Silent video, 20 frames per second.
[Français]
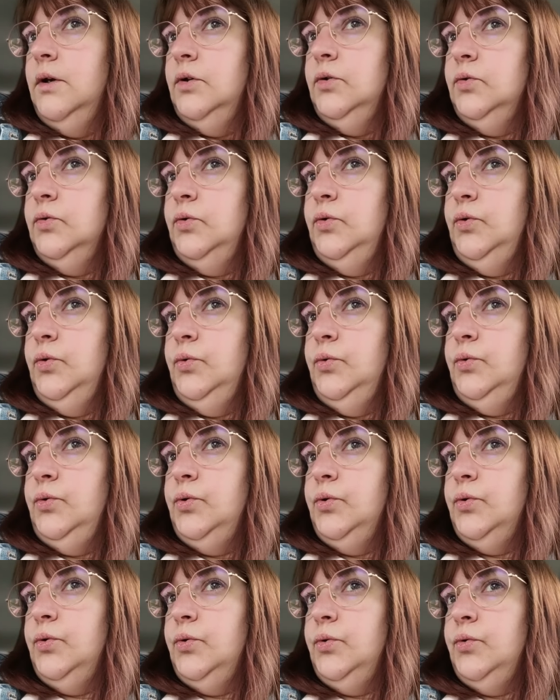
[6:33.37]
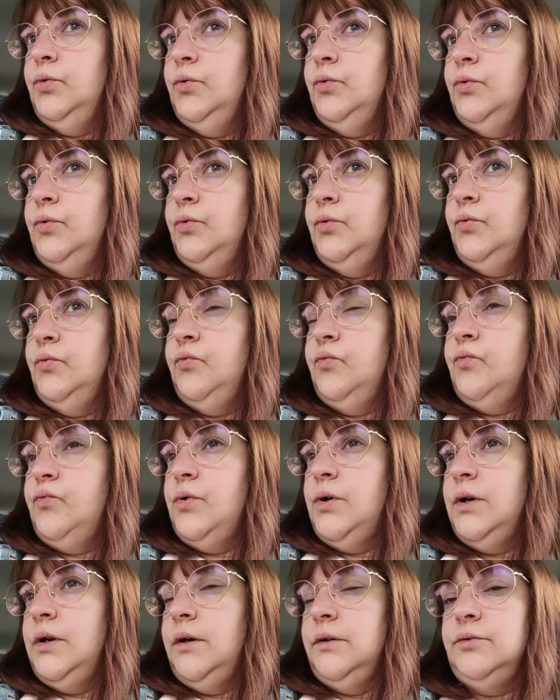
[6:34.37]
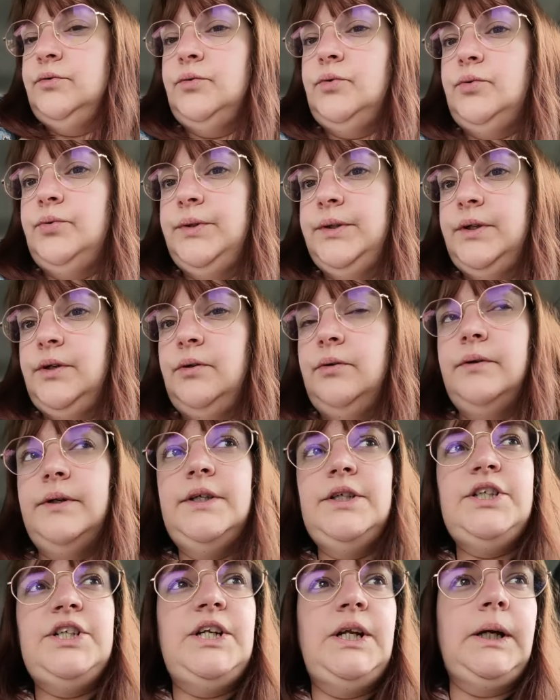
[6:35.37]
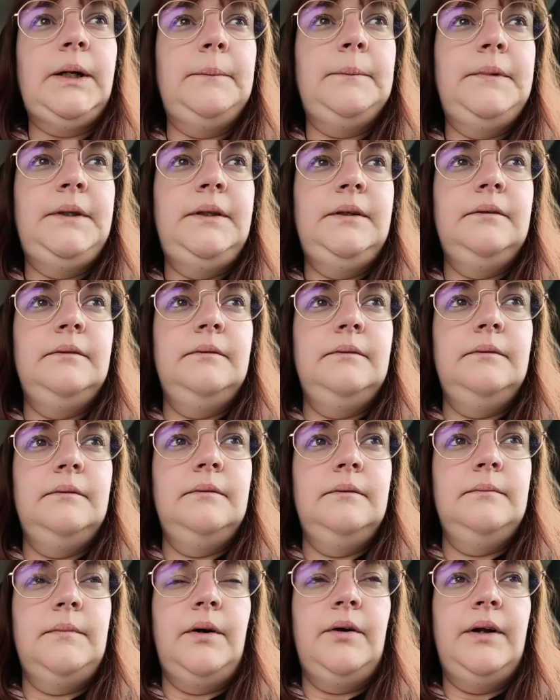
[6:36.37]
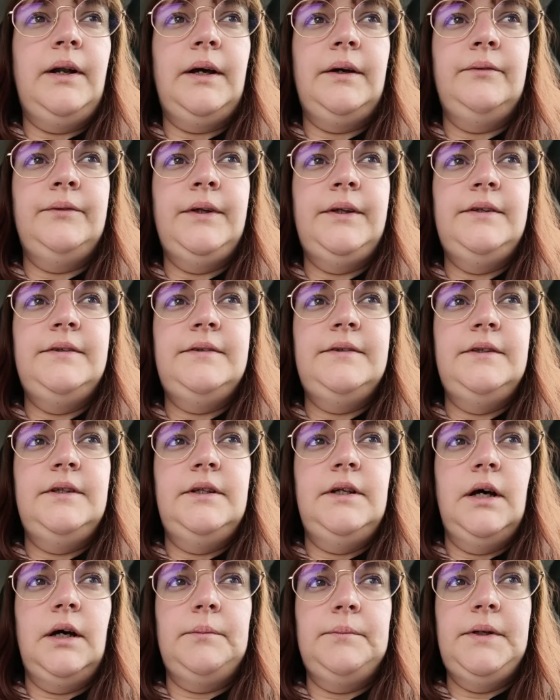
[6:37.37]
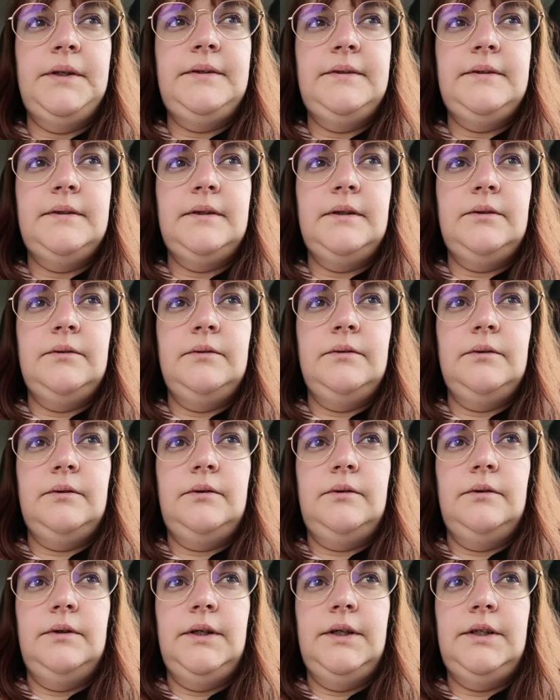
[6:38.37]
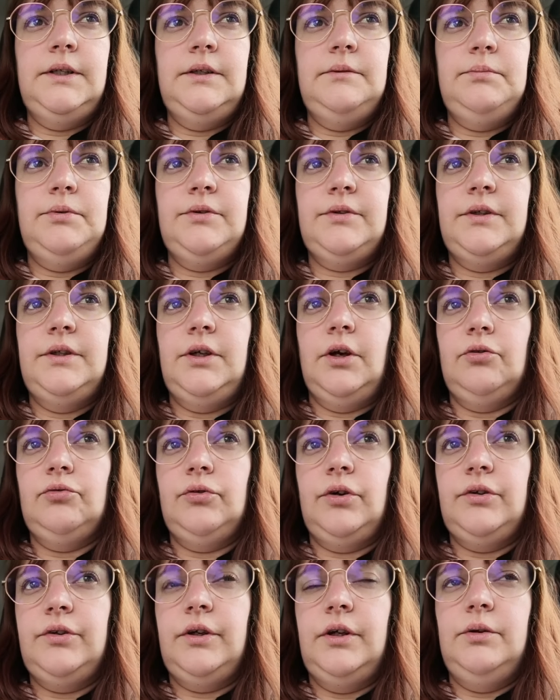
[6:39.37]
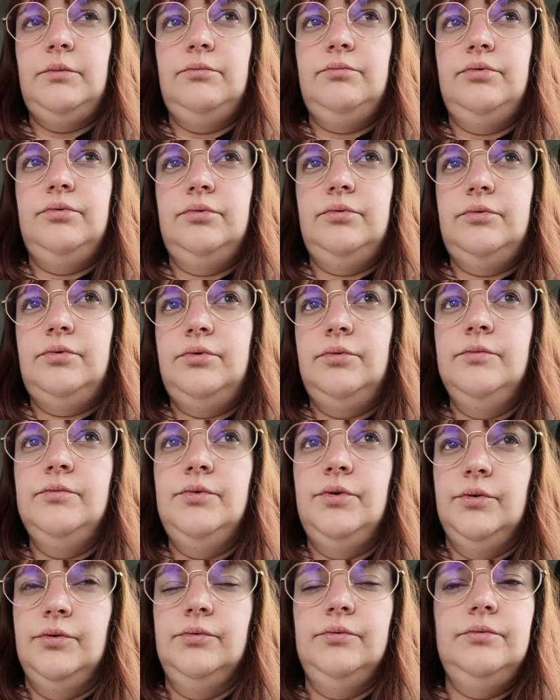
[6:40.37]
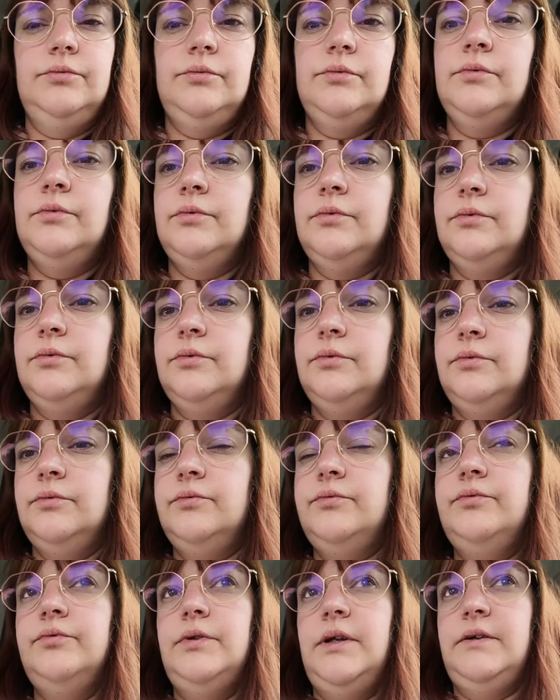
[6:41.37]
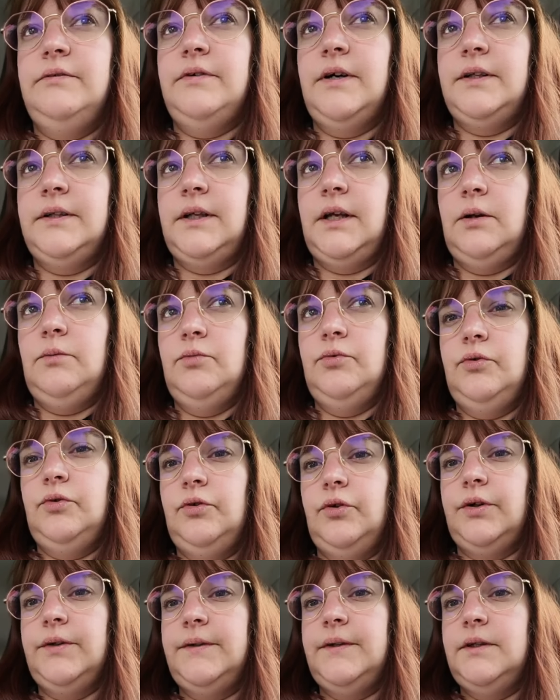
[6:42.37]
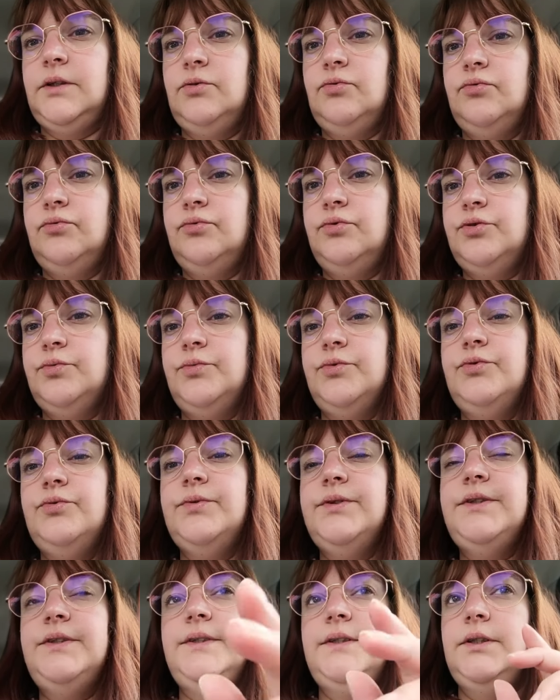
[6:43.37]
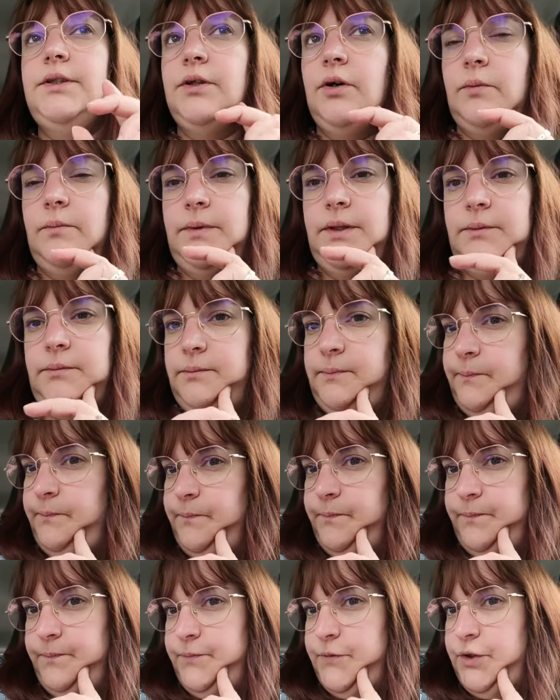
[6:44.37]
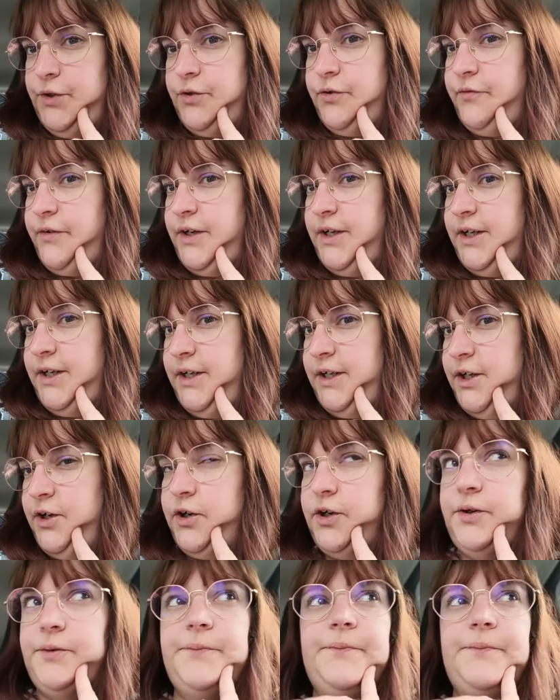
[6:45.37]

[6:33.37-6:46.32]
Donc euh, euh, voilà, donc oui, Chloé, je l'ai remis, euh, ben là, on a décidé de la remettre au collège parce qu'hier soir ça allait beaucoup mieux. vu les vannes qu'elle me sortait et tout, je me suis dit non mais tu vas aller à l'école.